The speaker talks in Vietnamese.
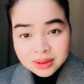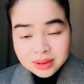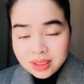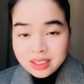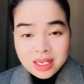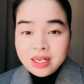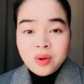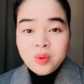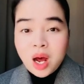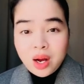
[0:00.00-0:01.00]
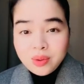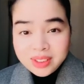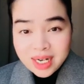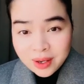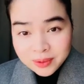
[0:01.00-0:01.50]
là trên Google
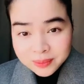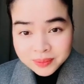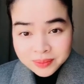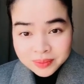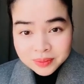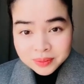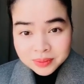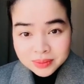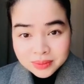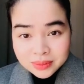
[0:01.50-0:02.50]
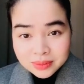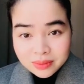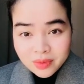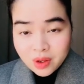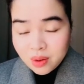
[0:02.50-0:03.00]
chứ đâu
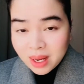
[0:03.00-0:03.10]
rồi